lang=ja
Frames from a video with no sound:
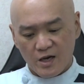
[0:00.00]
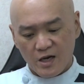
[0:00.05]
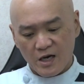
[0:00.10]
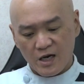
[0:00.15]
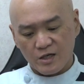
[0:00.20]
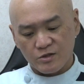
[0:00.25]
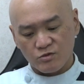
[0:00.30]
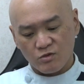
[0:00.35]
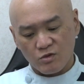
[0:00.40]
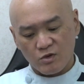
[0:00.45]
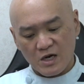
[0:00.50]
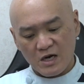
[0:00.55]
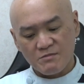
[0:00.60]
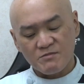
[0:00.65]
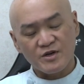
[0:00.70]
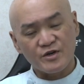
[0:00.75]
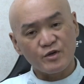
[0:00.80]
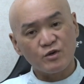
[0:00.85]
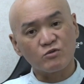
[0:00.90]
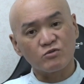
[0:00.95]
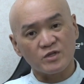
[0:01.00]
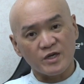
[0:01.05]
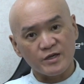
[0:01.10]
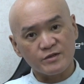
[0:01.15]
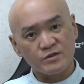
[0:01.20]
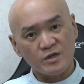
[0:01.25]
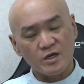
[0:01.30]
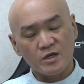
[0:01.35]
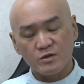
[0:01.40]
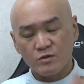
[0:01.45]
あのあんまり良くないで
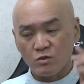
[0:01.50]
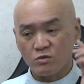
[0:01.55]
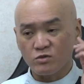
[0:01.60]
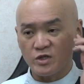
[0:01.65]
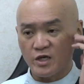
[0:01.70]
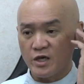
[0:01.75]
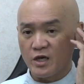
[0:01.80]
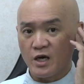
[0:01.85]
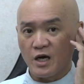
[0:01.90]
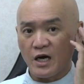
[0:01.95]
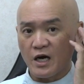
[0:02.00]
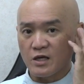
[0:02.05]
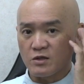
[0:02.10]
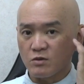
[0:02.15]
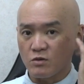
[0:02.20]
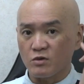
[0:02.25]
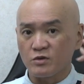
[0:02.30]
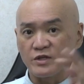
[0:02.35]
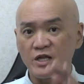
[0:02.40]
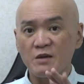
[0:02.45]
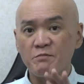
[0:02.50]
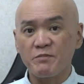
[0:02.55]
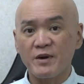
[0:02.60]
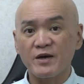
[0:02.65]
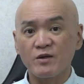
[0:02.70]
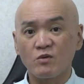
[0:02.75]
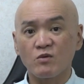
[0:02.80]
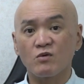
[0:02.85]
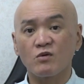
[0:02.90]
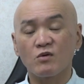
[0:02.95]
すね特にあの年
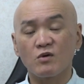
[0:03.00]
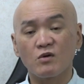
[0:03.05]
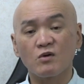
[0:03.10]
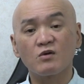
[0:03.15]
配の